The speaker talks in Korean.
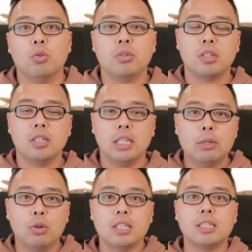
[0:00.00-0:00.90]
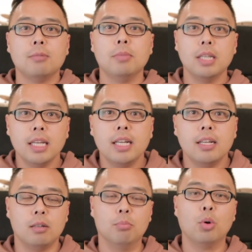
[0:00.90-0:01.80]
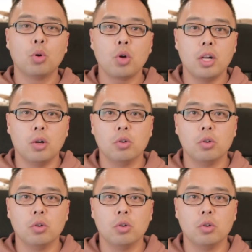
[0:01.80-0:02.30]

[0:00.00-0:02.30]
오늘은 이월 십일일 목요일,